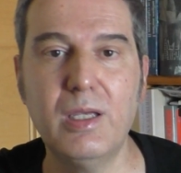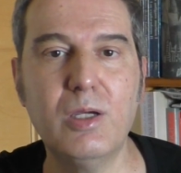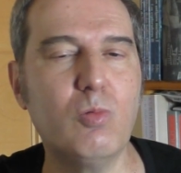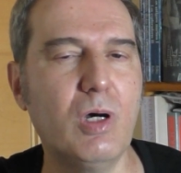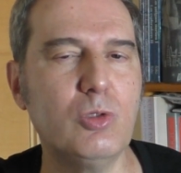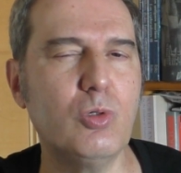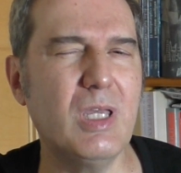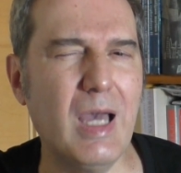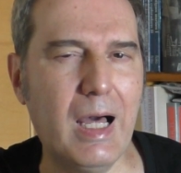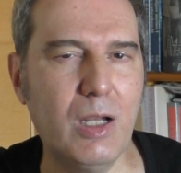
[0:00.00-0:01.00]
enquanto
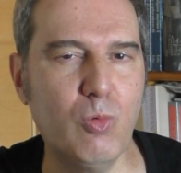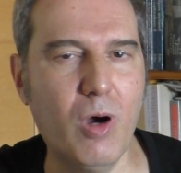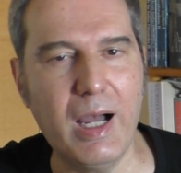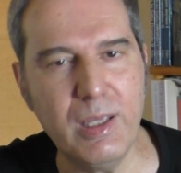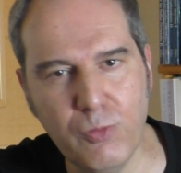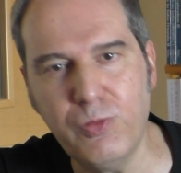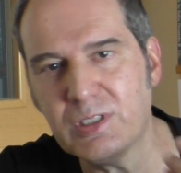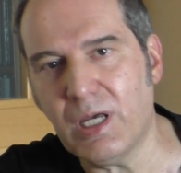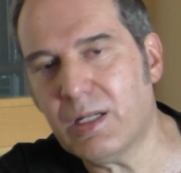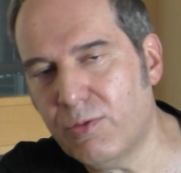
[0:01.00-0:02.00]
que Álamo, aí eu
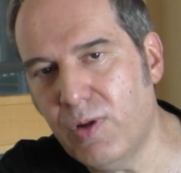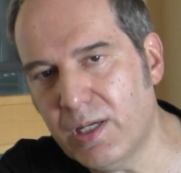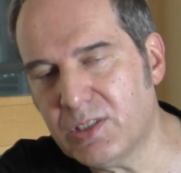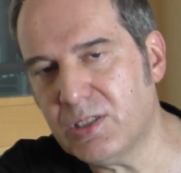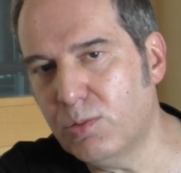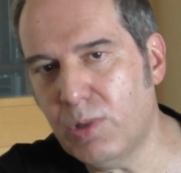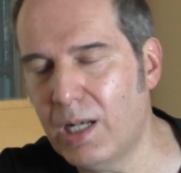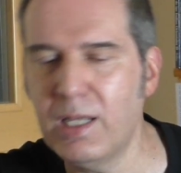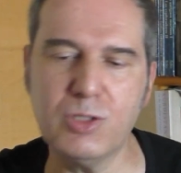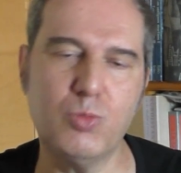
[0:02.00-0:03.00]
fiz a reflexão,
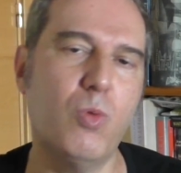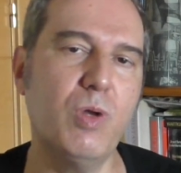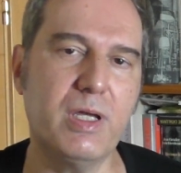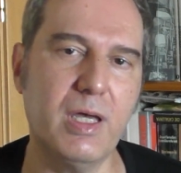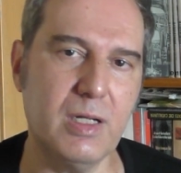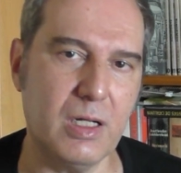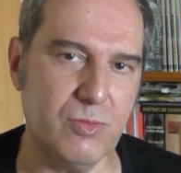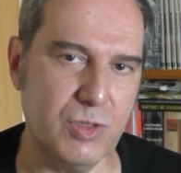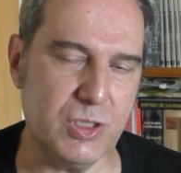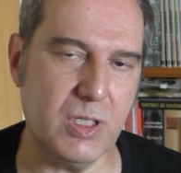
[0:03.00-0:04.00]
aliás, eu publiquei na
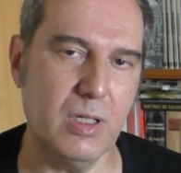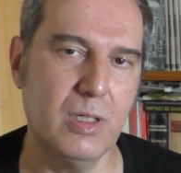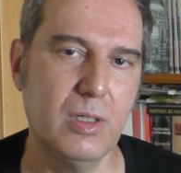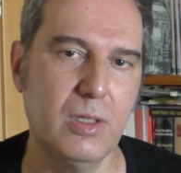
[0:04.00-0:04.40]
revista